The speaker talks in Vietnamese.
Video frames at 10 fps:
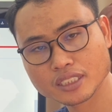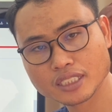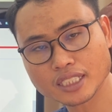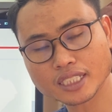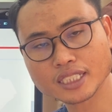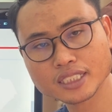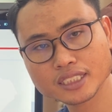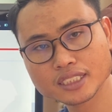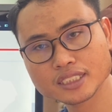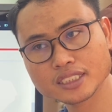anh nắng
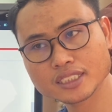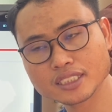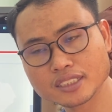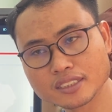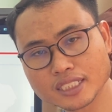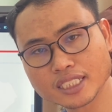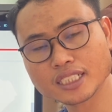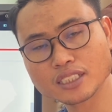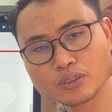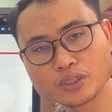cứ chiều rương để
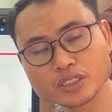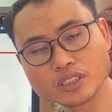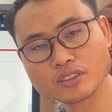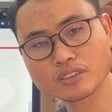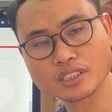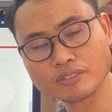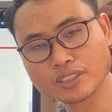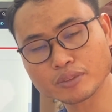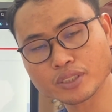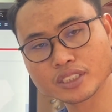cây lui vô
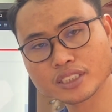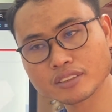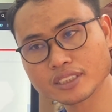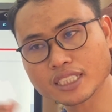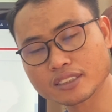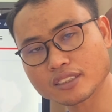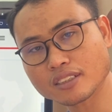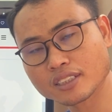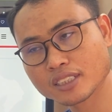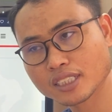vây bỏ dương từ sang
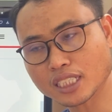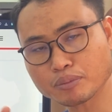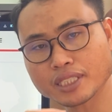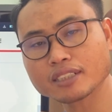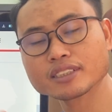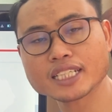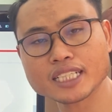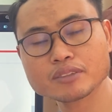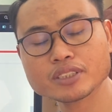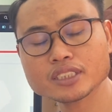xong hay bằng nơi
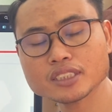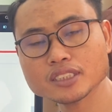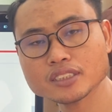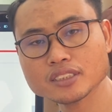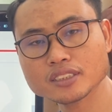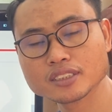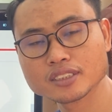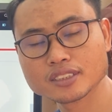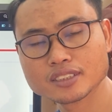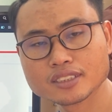thay với như
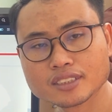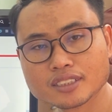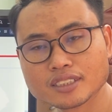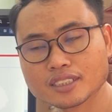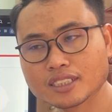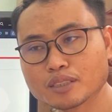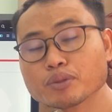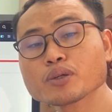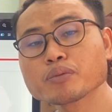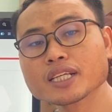
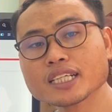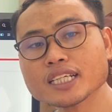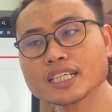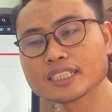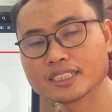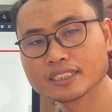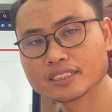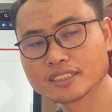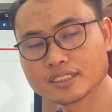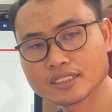plug plug ai
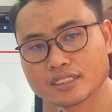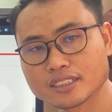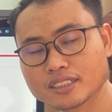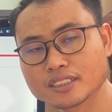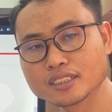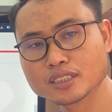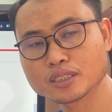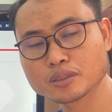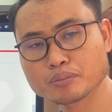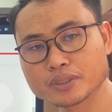
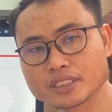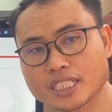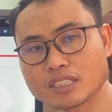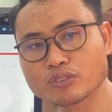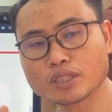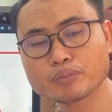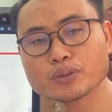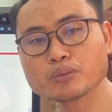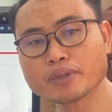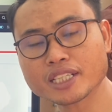rừng bờ sàn vật
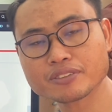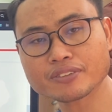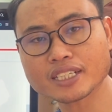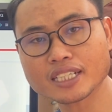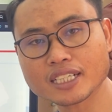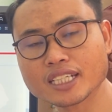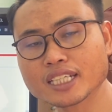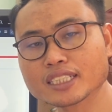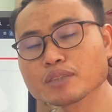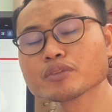phù man pha
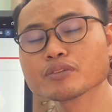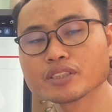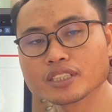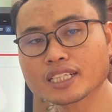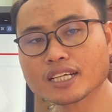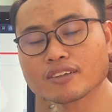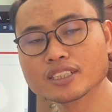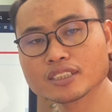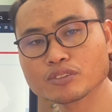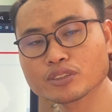để từng thưa cào
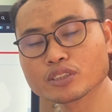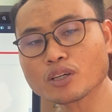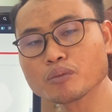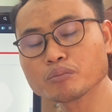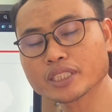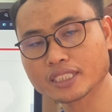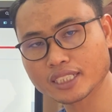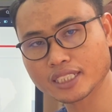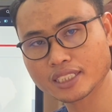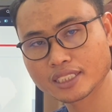này thưa thông men
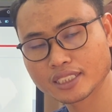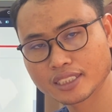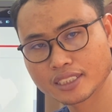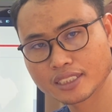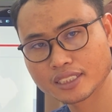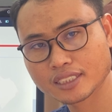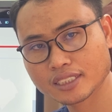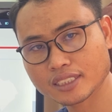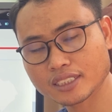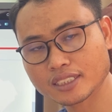tên
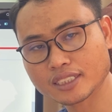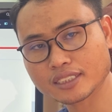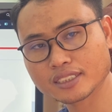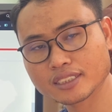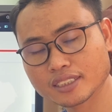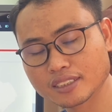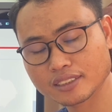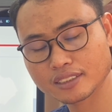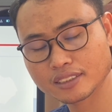nâng cơ